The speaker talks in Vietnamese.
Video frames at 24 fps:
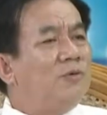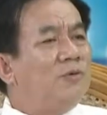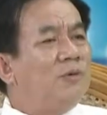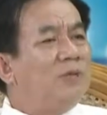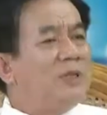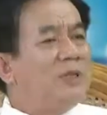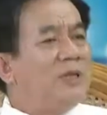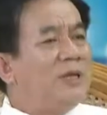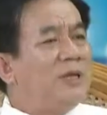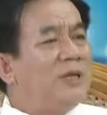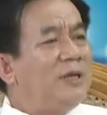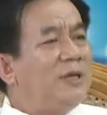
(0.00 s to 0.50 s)

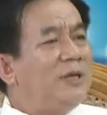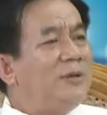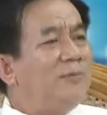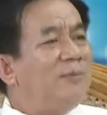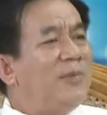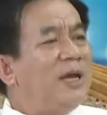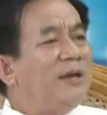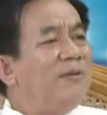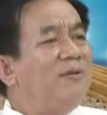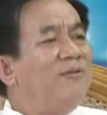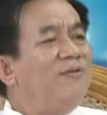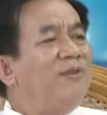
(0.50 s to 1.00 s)
thì
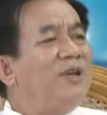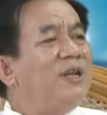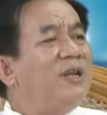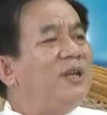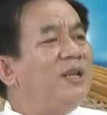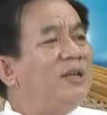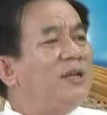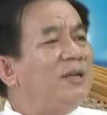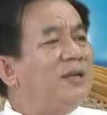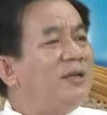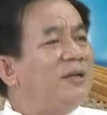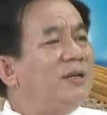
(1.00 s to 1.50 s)
mang đến viện
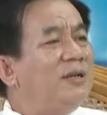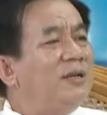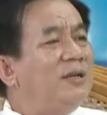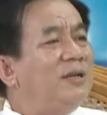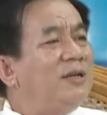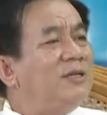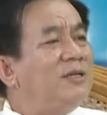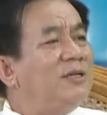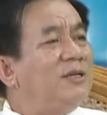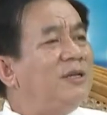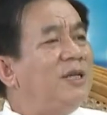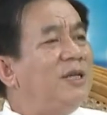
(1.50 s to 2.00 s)
liền để
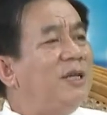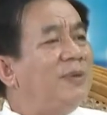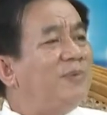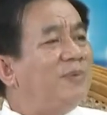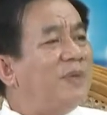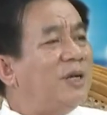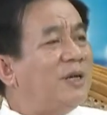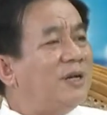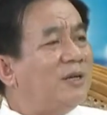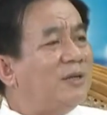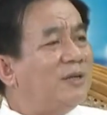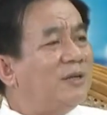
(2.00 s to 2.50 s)
xử lý kịp
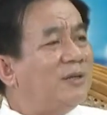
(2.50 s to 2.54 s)
thời yeah.